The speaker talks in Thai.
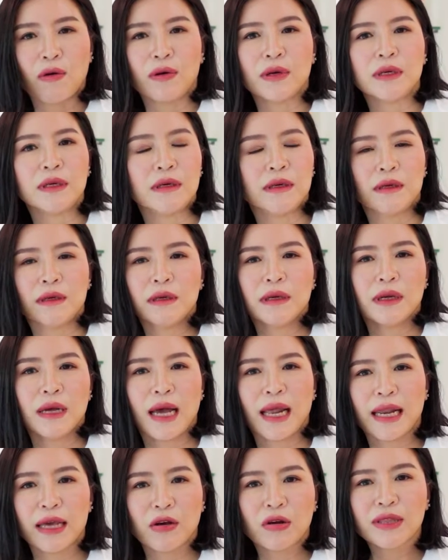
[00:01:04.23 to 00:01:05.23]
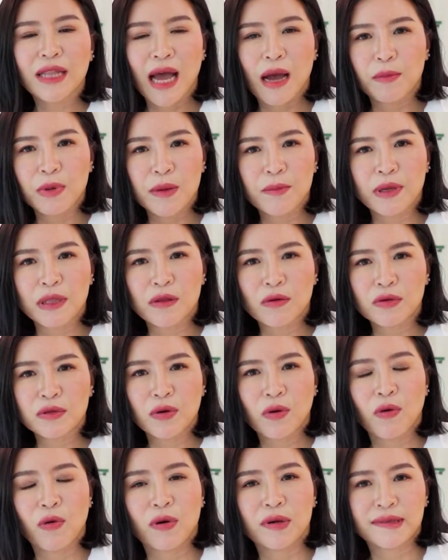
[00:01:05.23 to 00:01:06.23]
ยวหรืออะไรก็ตามที่มันต้อ
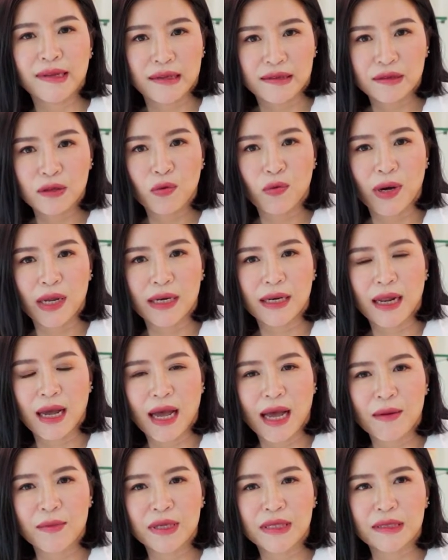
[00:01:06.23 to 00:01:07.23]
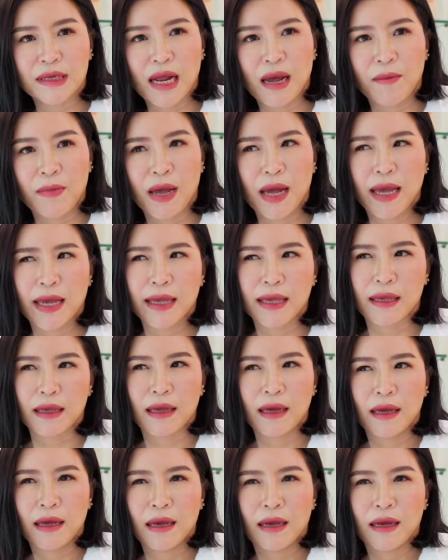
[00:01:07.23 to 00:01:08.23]
งโชว์สัดส่วนนะคะ มันจะทำให้
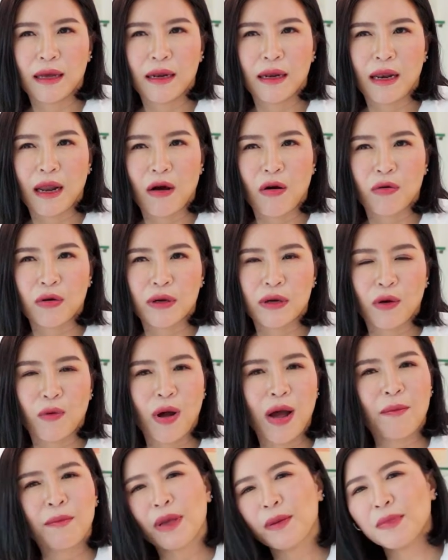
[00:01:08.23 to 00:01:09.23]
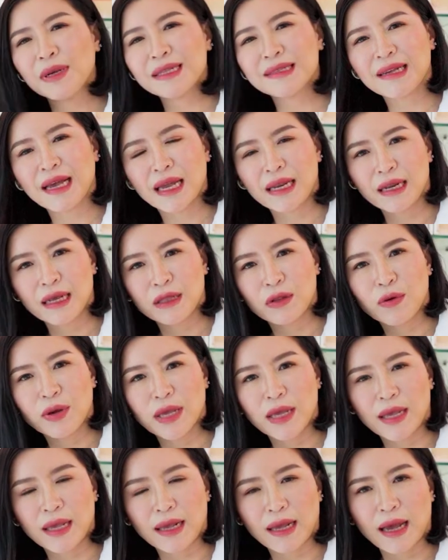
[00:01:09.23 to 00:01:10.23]
เราเกิดความไม่มั่นใจใน
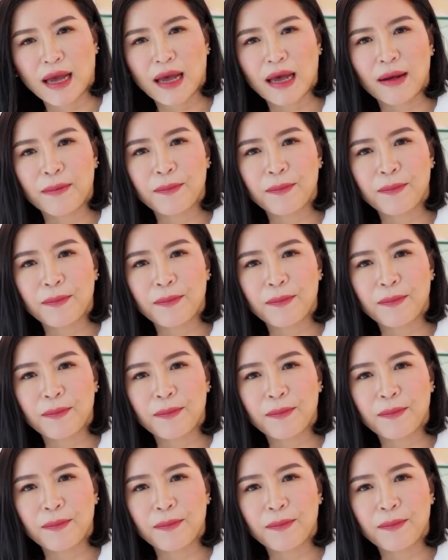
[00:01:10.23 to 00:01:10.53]
ตัวเองอะ